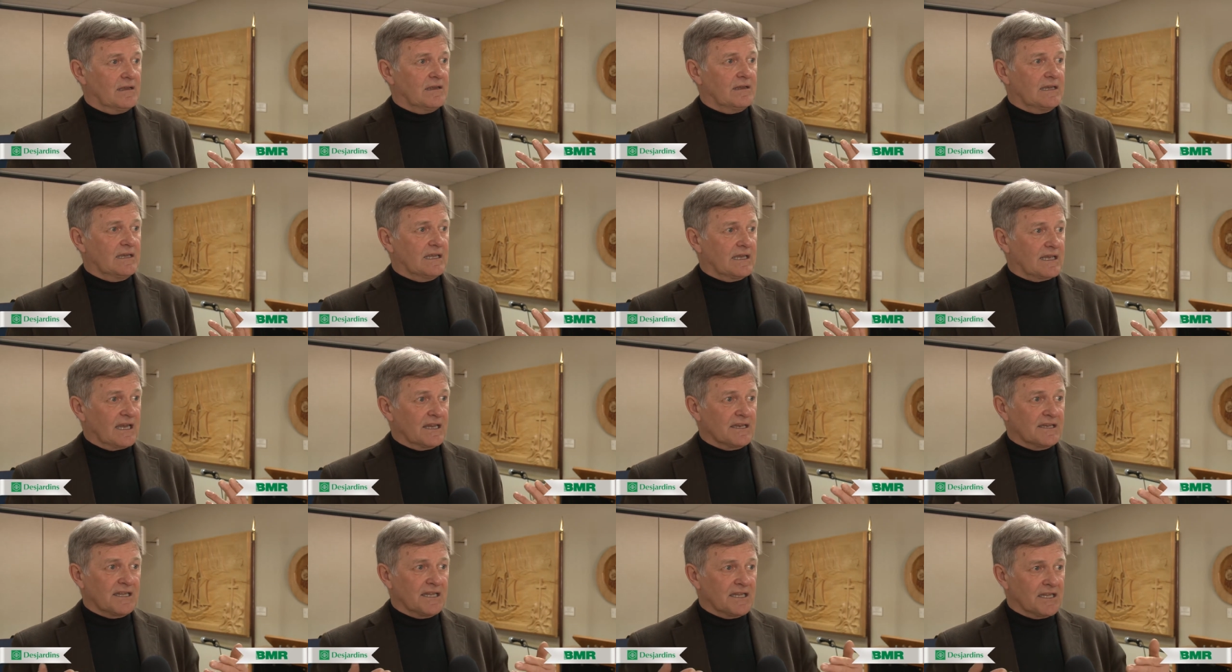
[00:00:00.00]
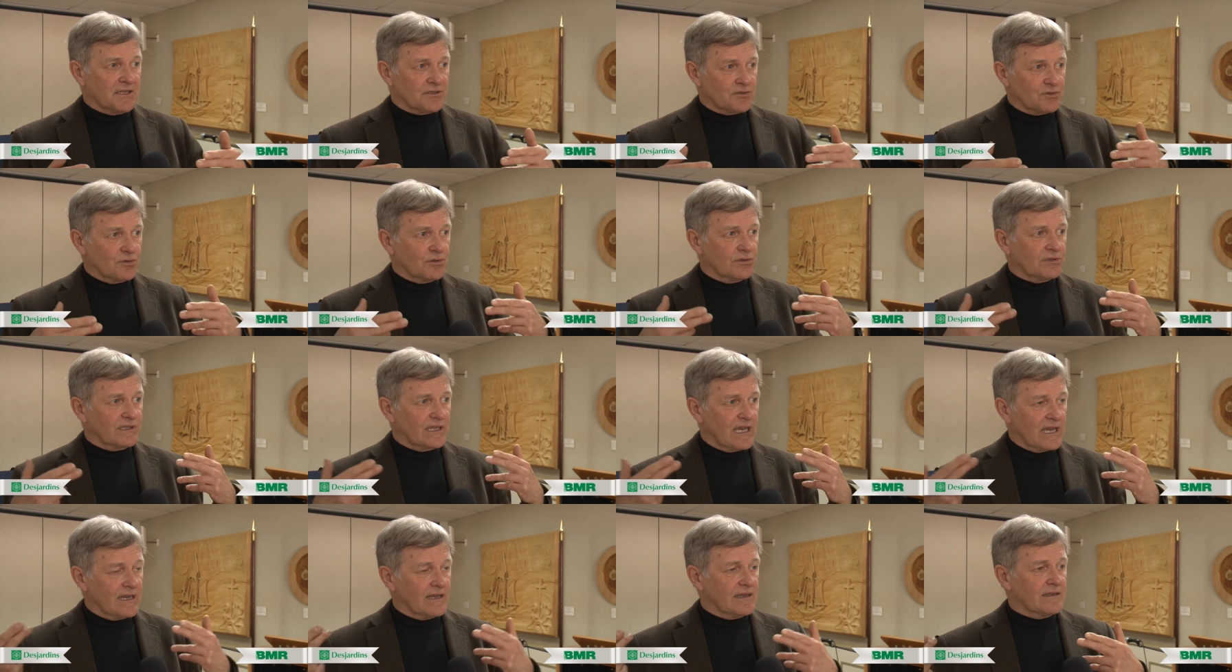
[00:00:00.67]
les candidatures
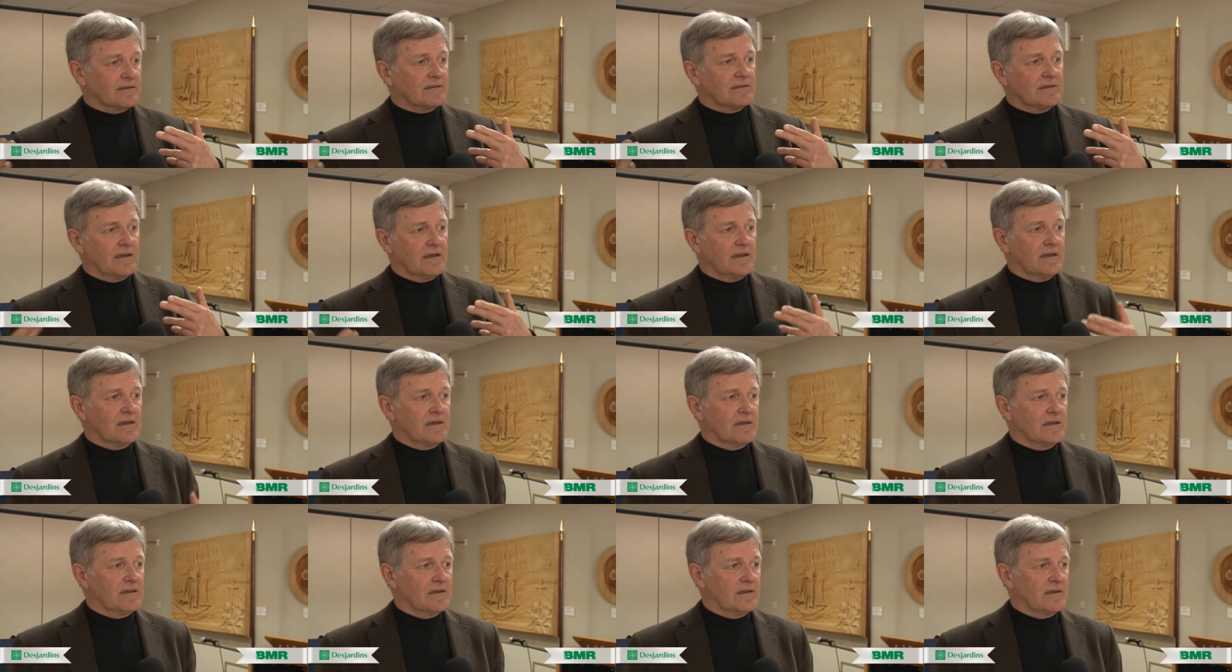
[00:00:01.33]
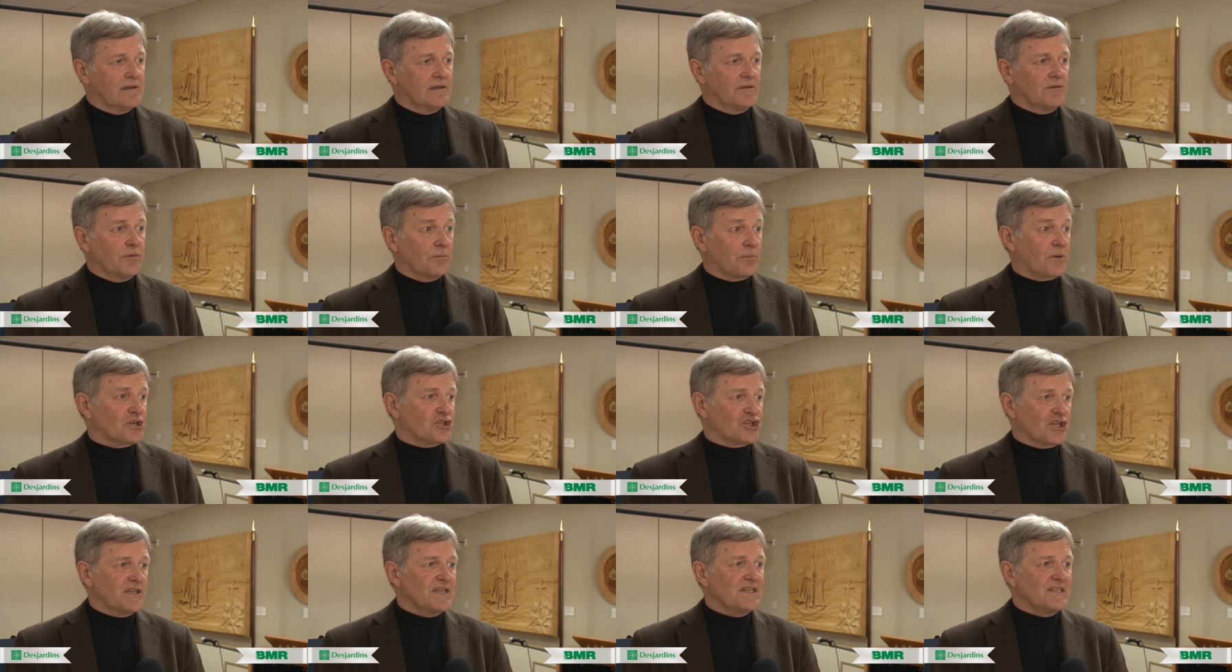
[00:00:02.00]
dans euh, une
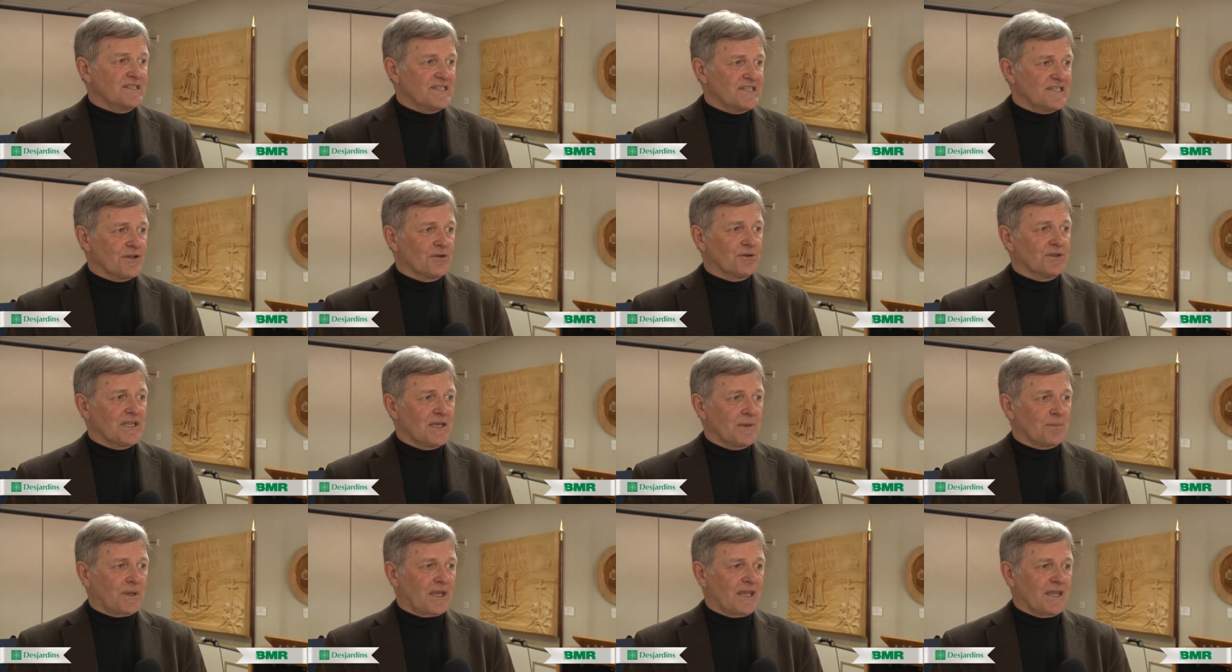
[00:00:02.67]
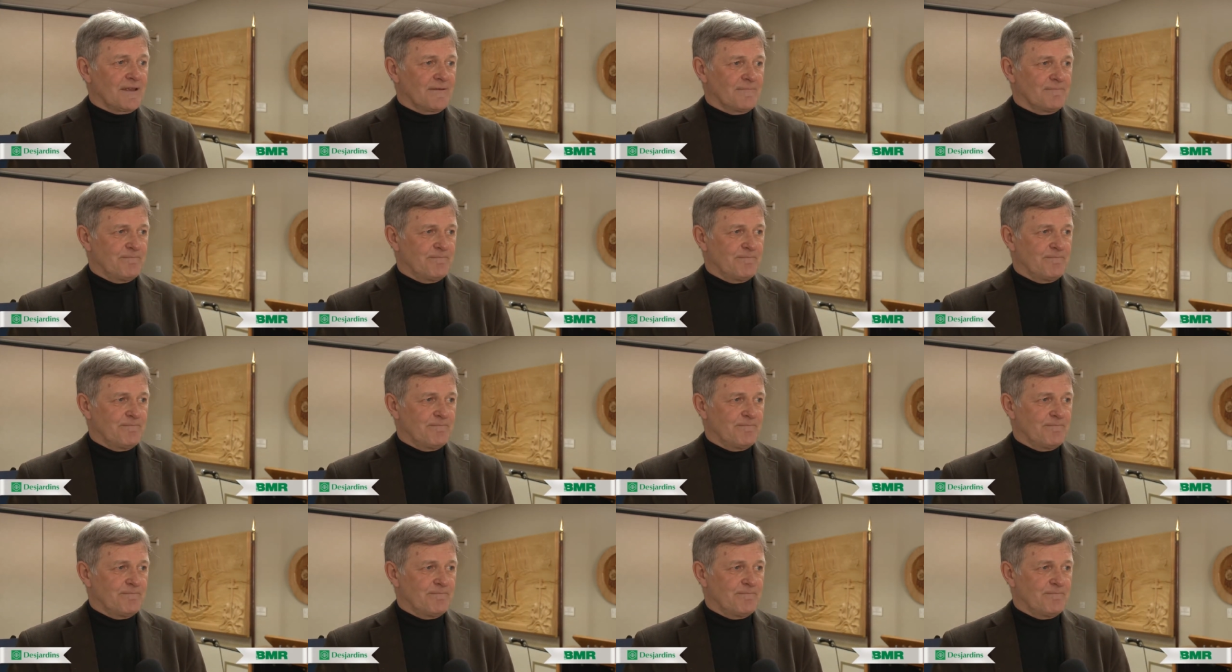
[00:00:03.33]
prochaine édition des prix.